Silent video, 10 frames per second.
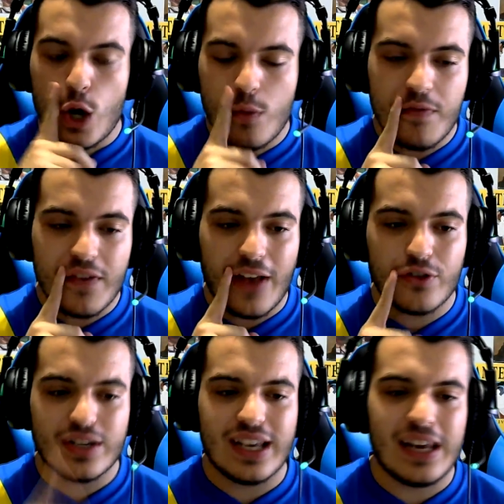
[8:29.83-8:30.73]
No me he
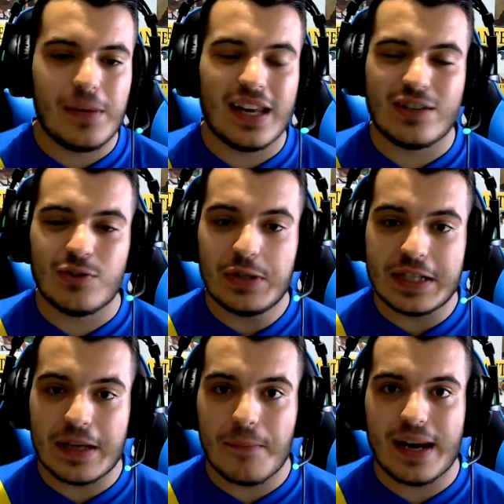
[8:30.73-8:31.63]
fijado si Elimination
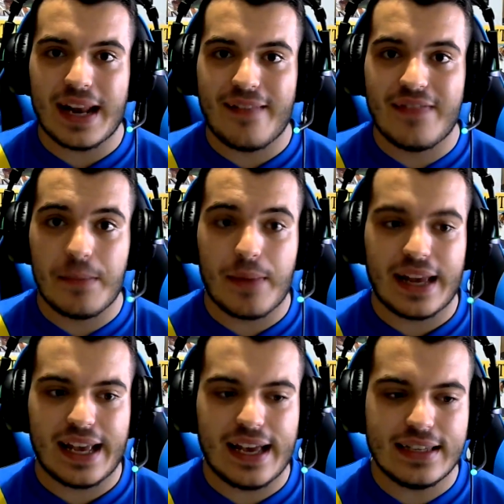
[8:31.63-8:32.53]
Chamber de
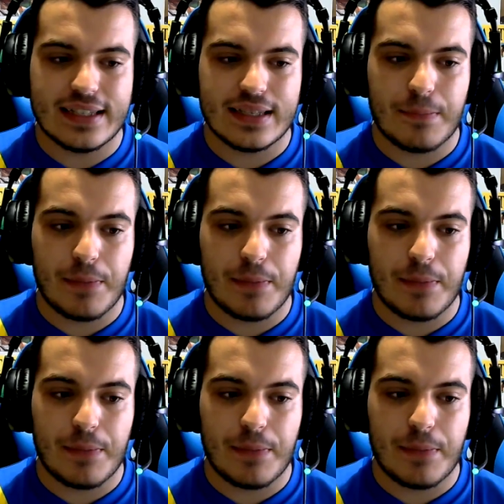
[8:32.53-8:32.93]
parejas,